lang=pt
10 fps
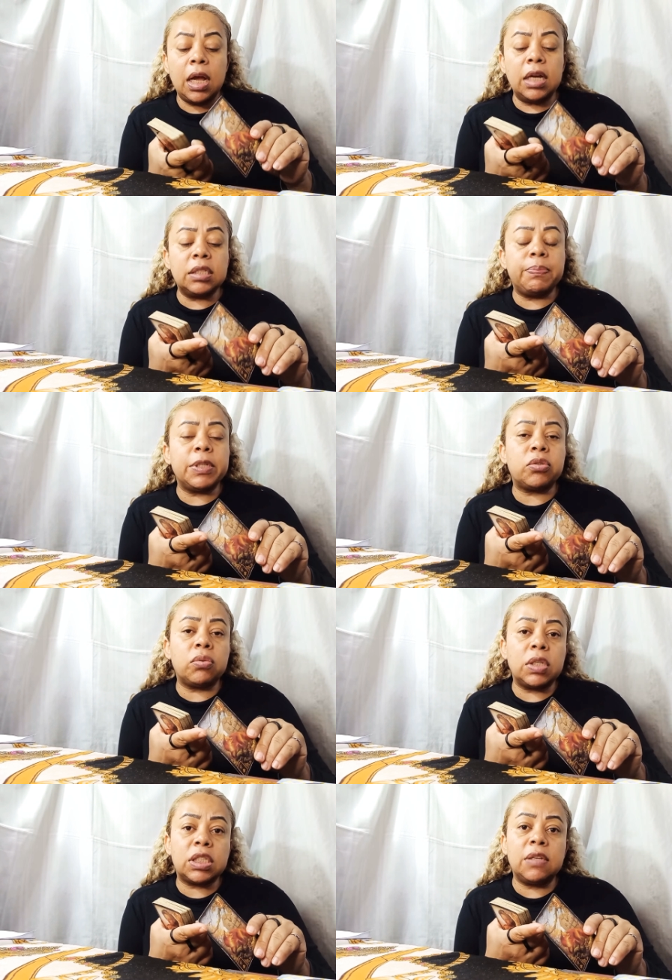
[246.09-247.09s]
As
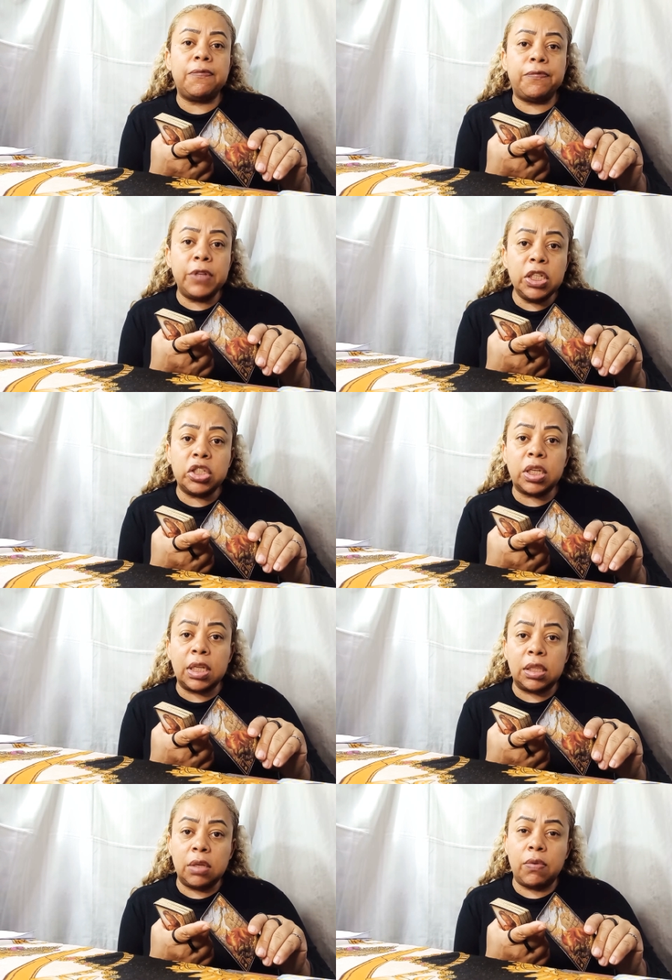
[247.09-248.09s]
pessoas que fingem
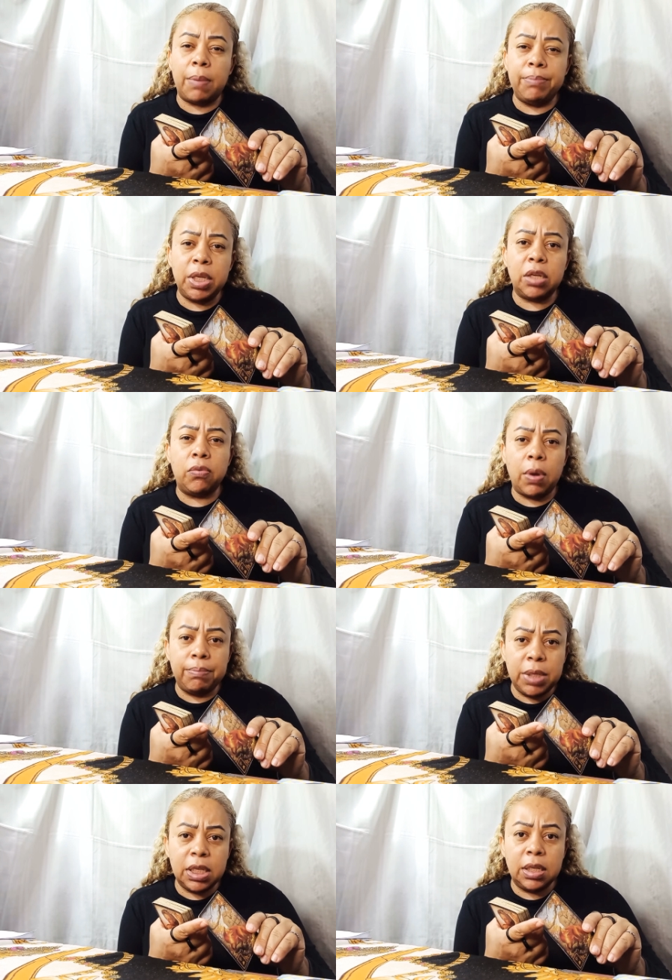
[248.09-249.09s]
que é teu amigo,
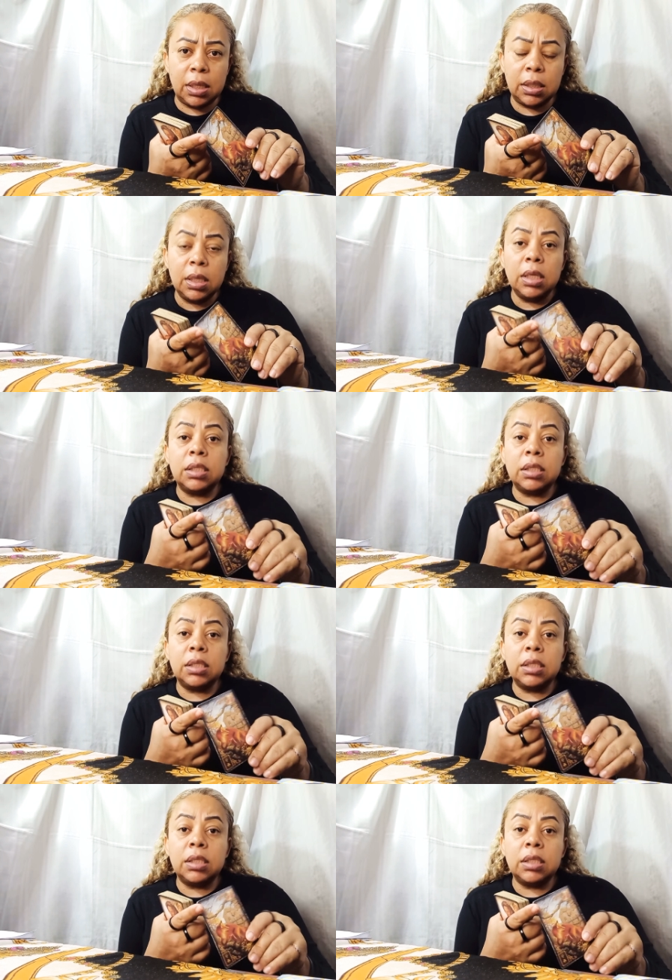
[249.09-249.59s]
amiga.